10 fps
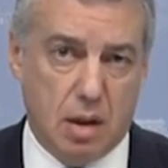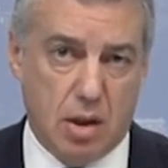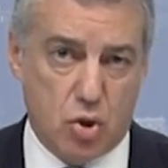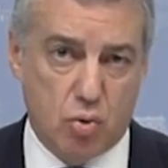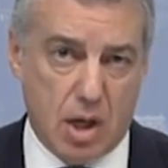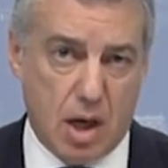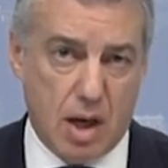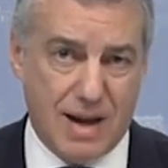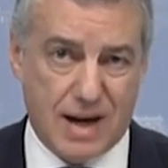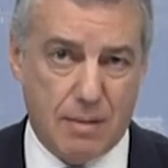es
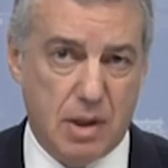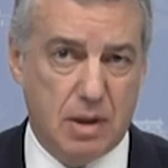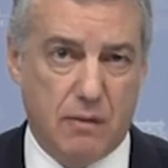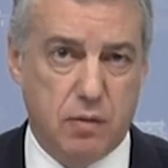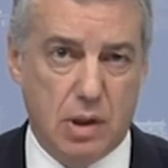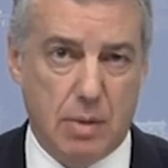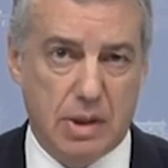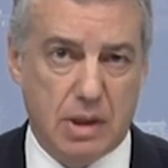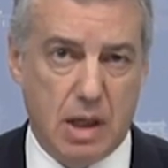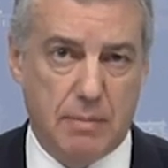una herramienta
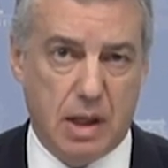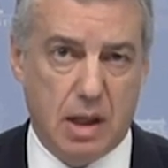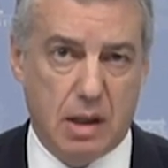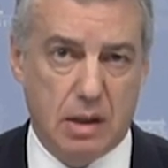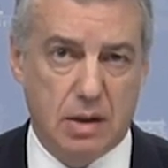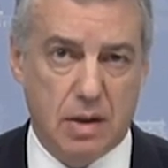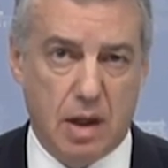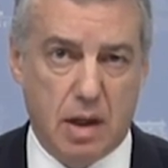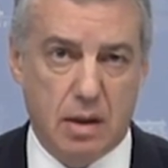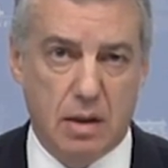fundamental para
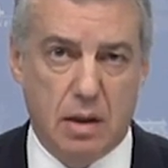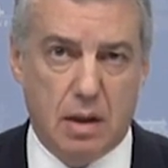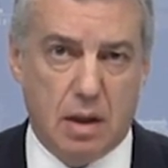garantizar